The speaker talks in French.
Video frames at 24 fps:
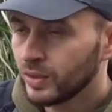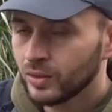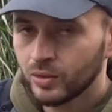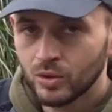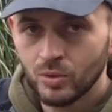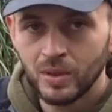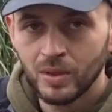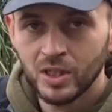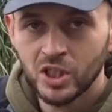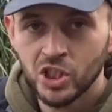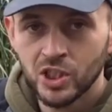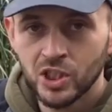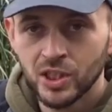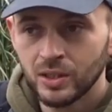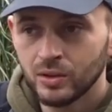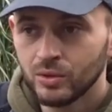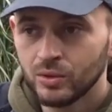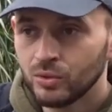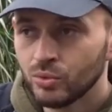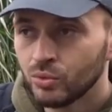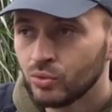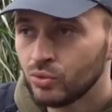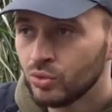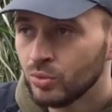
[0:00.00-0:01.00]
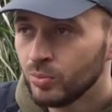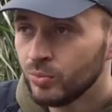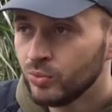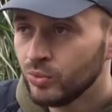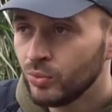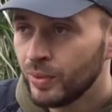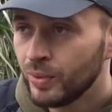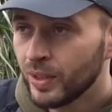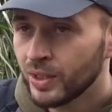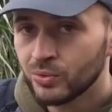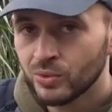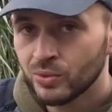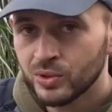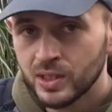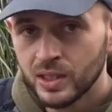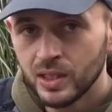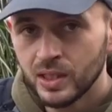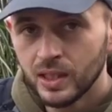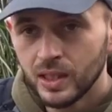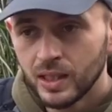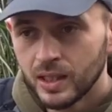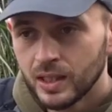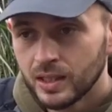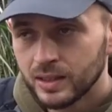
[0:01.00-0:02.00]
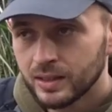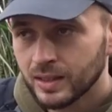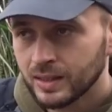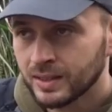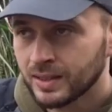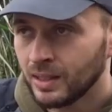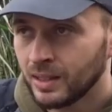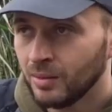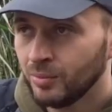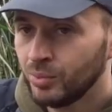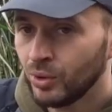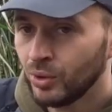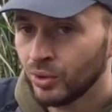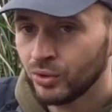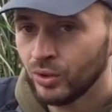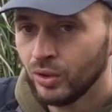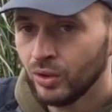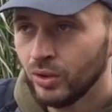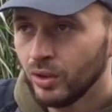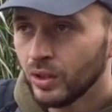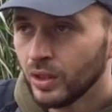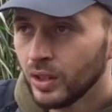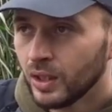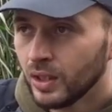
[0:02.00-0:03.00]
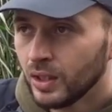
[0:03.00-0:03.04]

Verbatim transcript: que ma chaîne YouTube vous plaise aussi, ça c'est important.